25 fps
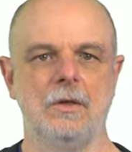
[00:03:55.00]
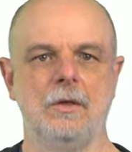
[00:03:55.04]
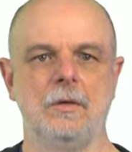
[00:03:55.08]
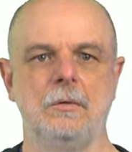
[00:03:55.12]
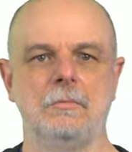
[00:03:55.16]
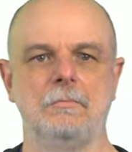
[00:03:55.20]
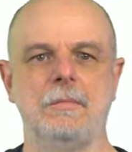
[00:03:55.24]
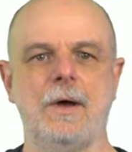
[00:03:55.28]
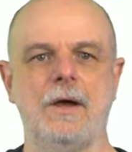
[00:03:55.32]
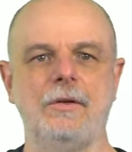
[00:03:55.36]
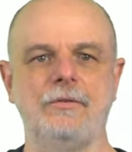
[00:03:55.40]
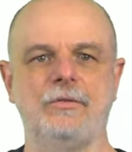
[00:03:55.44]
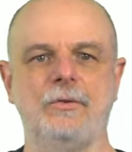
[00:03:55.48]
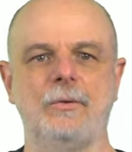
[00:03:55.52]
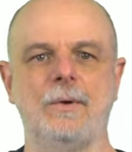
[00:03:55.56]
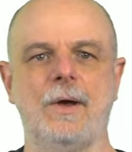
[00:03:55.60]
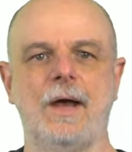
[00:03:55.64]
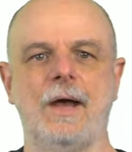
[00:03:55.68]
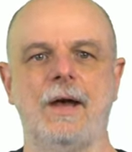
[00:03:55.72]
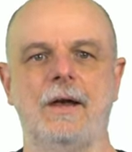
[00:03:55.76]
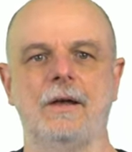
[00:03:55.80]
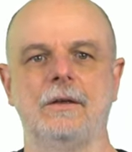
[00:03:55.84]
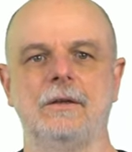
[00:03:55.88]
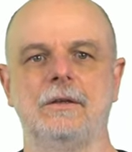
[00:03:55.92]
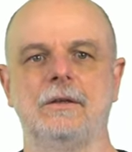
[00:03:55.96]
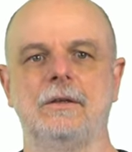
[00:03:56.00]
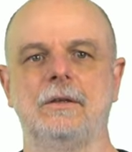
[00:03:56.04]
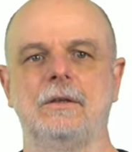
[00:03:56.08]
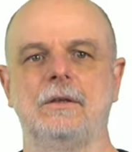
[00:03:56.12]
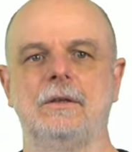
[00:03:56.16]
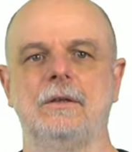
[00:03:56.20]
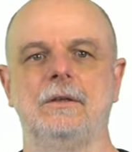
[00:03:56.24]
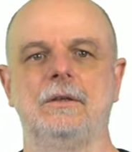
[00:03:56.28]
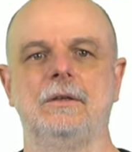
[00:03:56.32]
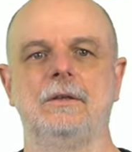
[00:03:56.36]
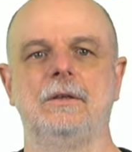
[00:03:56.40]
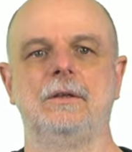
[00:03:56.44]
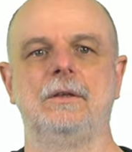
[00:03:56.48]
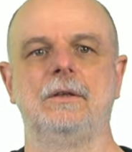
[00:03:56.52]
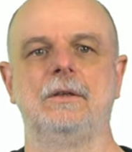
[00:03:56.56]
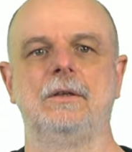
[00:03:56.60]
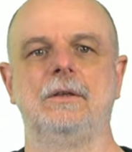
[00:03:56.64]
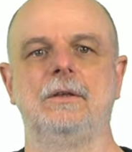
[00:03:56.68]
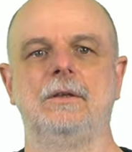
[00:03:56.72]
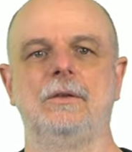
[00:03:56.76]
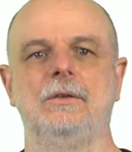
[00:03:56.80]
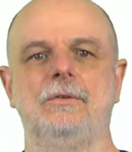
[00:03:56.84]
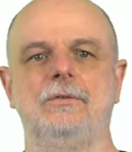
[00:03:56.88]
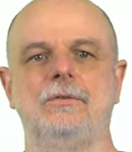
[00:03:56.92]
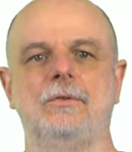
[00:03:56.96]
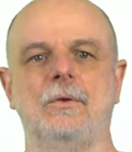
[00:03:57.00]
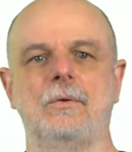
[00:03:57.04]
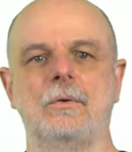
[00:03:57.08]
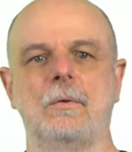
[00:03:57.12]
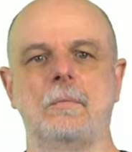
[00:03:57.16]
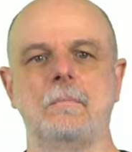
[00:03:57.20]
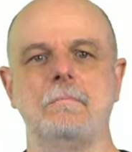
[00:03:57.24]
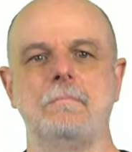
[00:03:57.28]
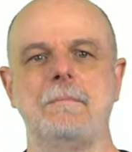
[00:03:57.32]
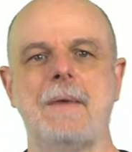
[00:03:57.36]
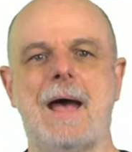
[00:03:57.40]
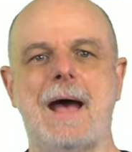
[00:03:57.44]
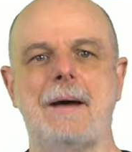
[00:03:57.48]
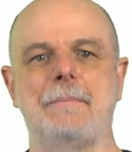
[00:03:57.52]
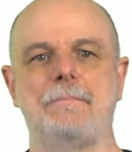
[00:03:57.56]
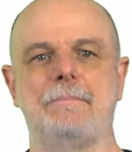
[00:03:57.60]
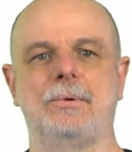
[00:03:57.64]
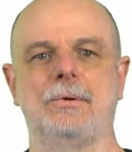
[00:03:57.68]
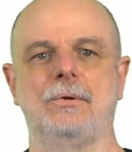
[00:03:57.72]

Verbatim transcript: まずは、その map、